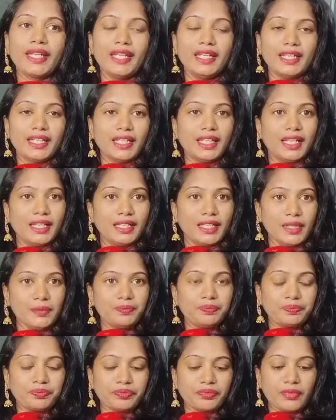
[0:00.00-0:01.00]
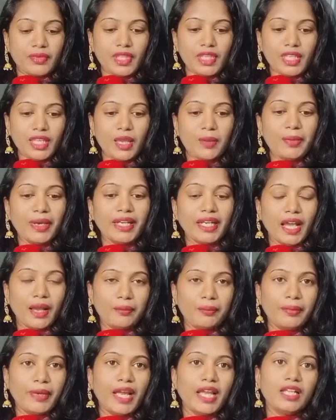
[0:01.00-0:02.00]
ఏంటి అంటే మరి
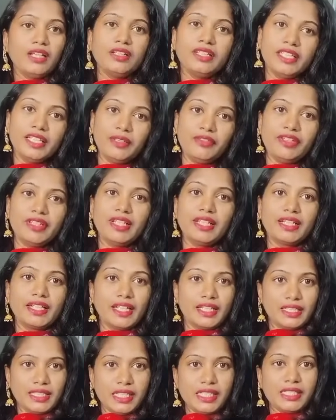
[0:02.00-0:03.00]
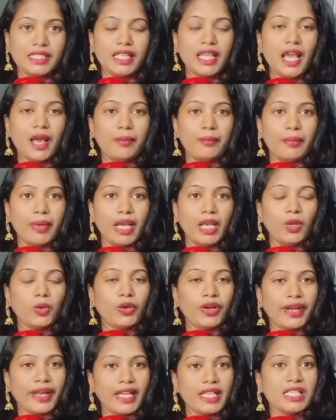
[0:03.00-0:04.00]
అమ్మాయిలు ఈ విధంగా చేస్తే అబ్బాయిలు ఒక
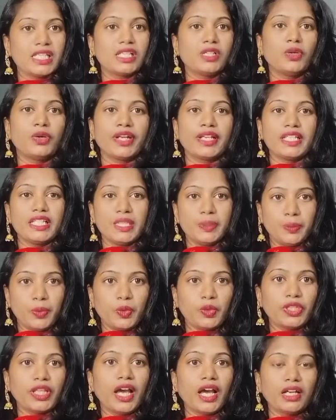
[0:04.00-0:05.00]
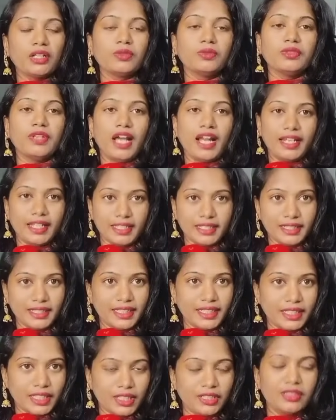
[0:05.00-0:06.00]
రేంజ్లో రెచ్చిపోతారు అనేది
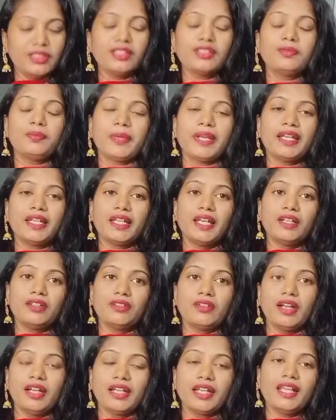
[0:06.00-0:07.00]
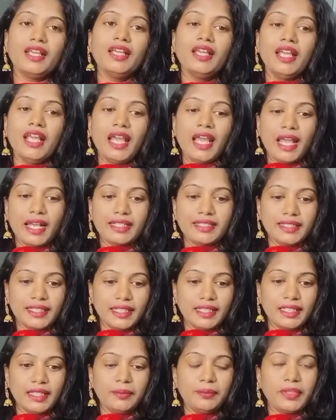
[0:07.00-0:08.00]
నేను ఎందుకు పెట్టాను అంటే
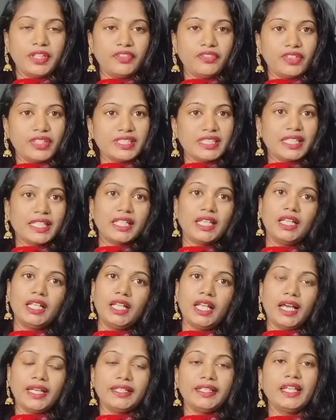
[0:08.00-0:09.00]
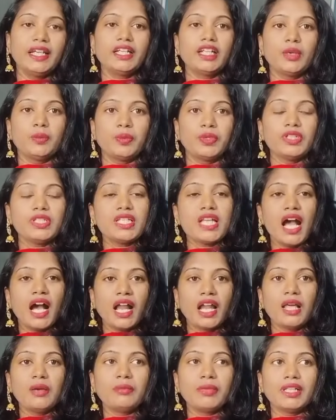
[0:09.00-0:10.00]
ఎగ్జాక్ట్లీ మీరు ఫిజికల్ అయ్యేటప్పుడు
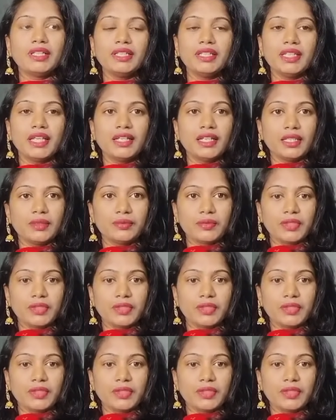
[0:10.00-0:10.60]
చాలామంది అంటే